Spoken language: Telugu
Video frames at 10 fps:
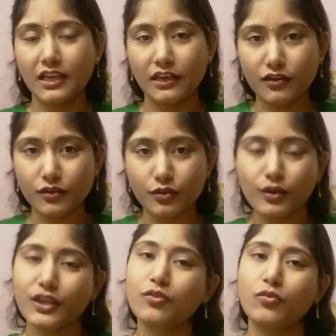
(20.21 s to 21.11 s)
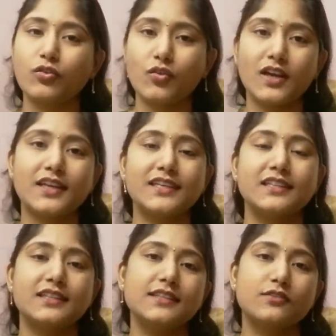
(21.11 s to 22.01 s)
ఎంతో ఎక్కువ క్వాంటిటీ
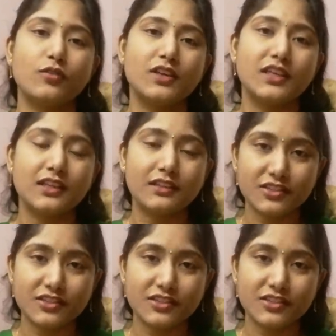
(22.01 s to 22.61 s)
తీసుకొని